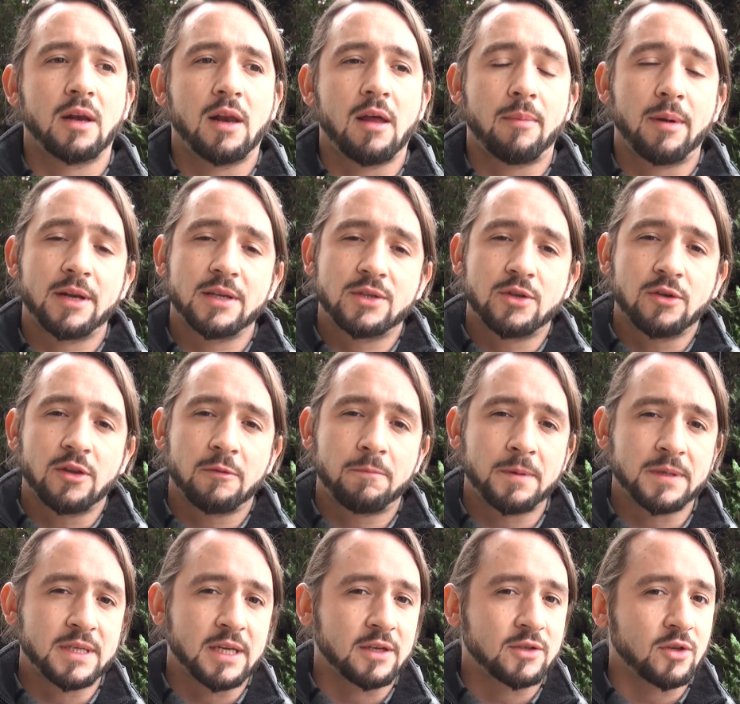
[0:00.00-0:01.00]
la aparición de
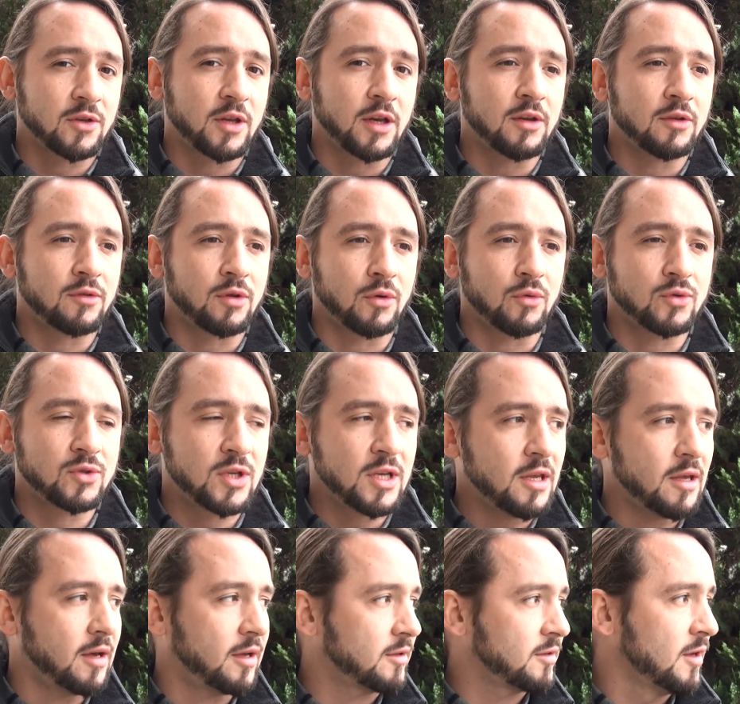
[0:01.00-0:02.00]
especies exóticas
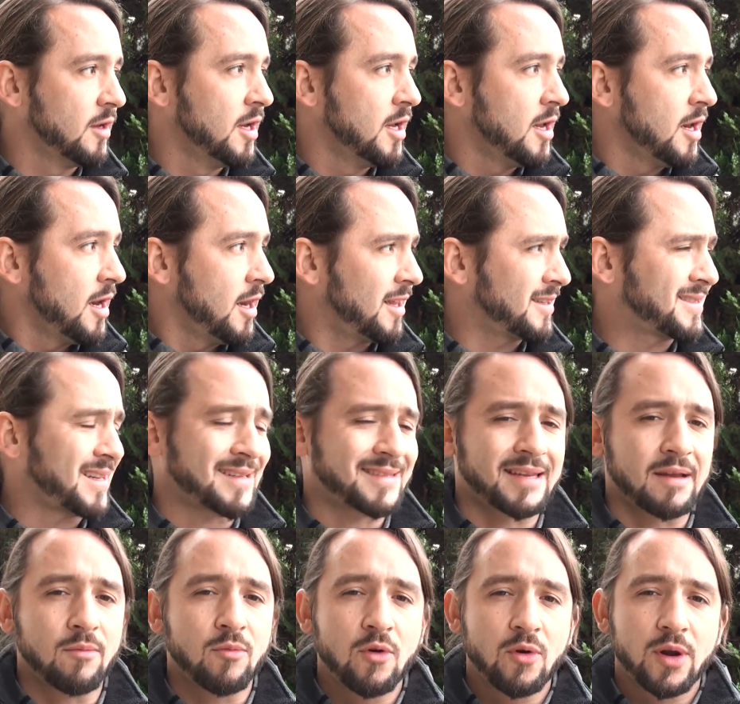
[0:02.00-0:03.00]
introducidas, la
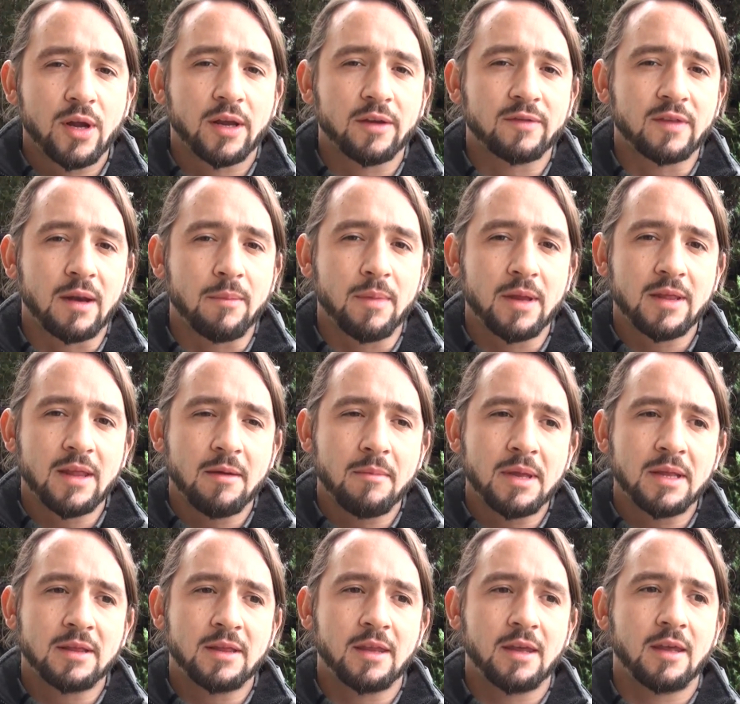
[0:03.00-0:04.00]
zarzamora, que es
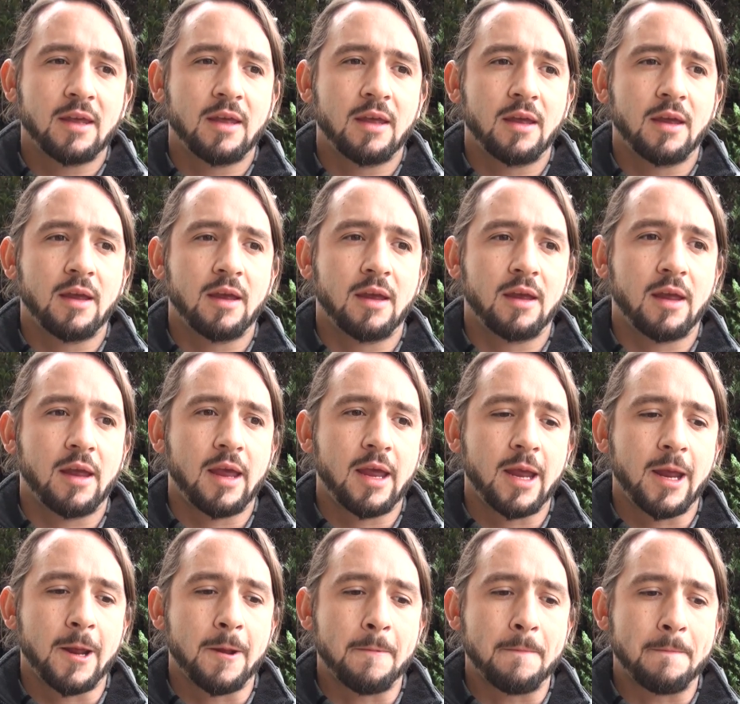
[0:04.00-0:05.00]
tremendamente
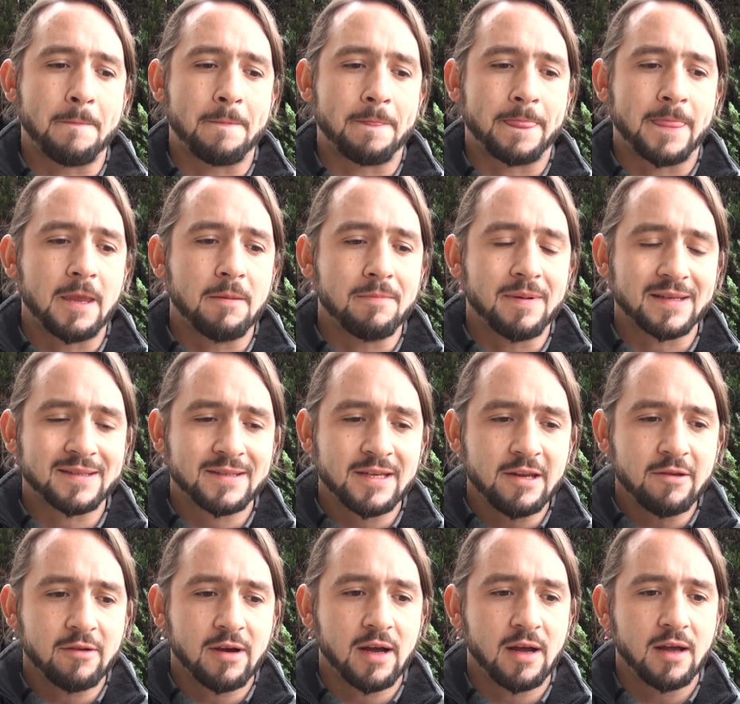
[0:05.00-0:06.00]
eh,
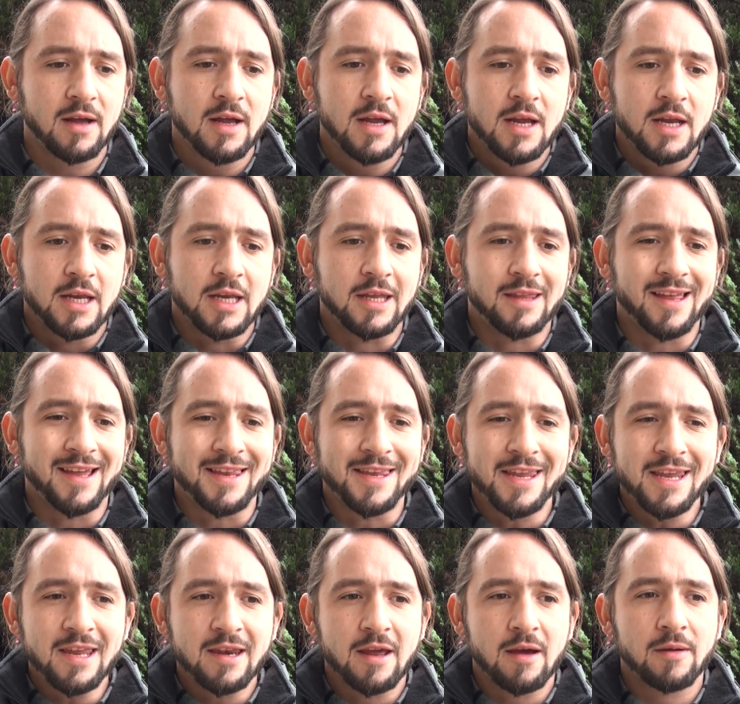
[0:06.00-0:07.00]
invasiva y
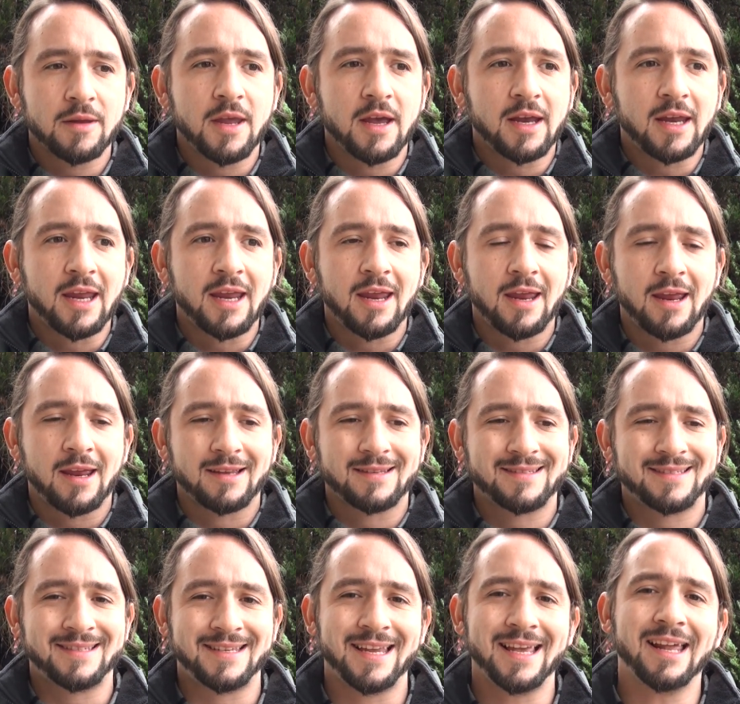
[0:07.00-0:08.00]
dañina, ya que
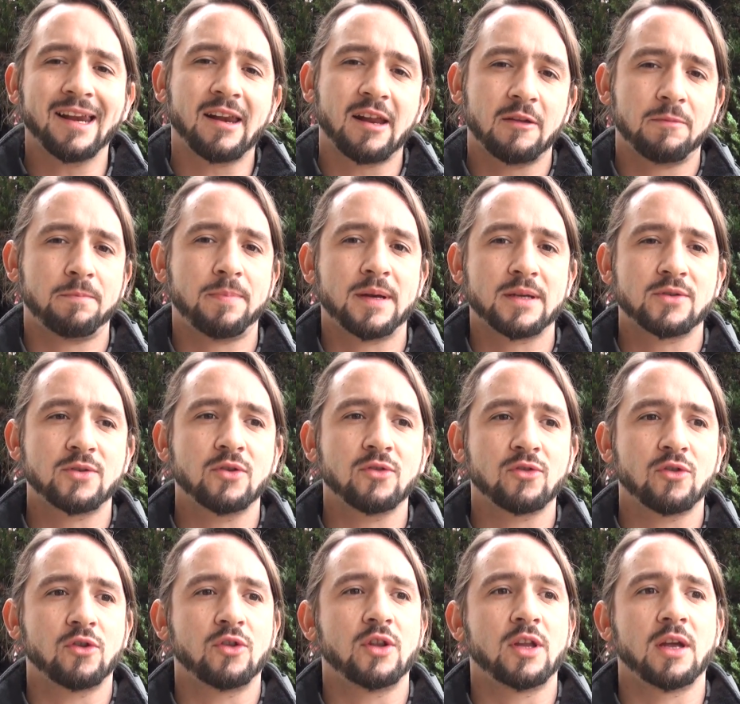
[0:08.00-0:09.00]
cierra espacios
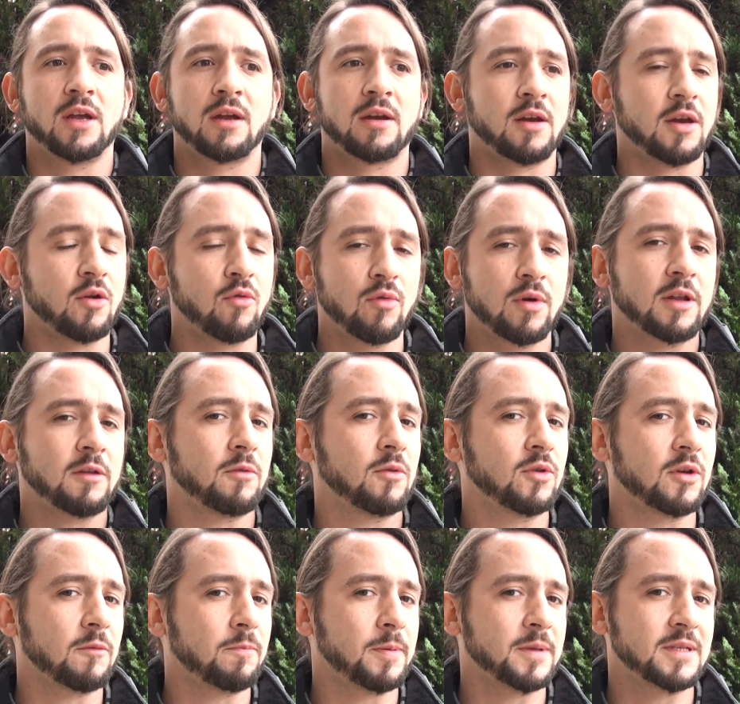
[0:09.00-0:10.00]
donde ninguna
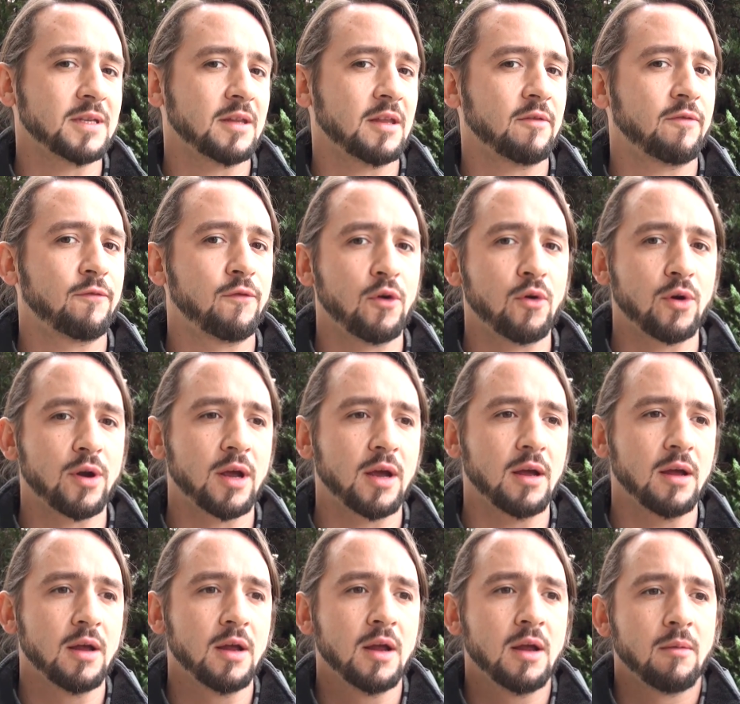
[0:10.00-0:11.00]
otra especie de flora
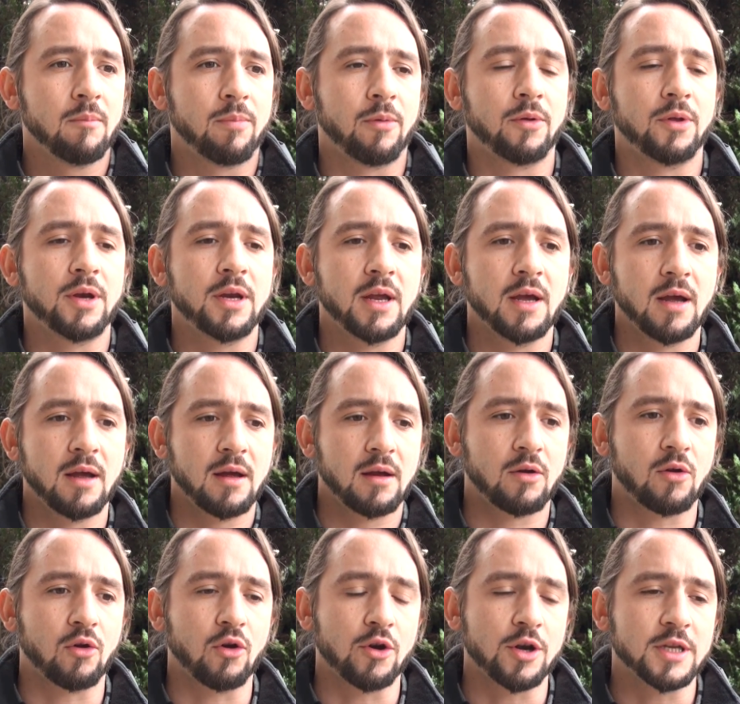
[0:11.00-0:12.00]
podría
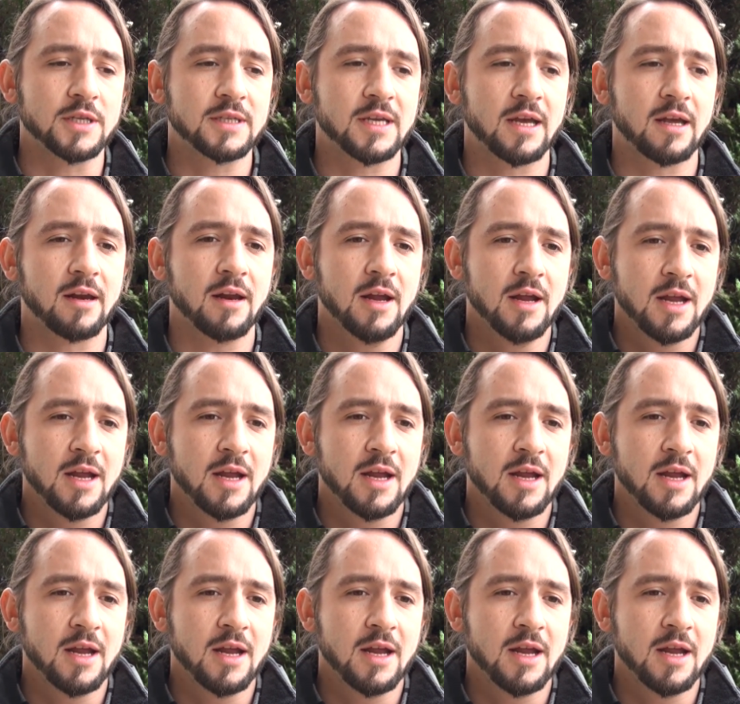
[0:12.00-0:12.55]
colonizar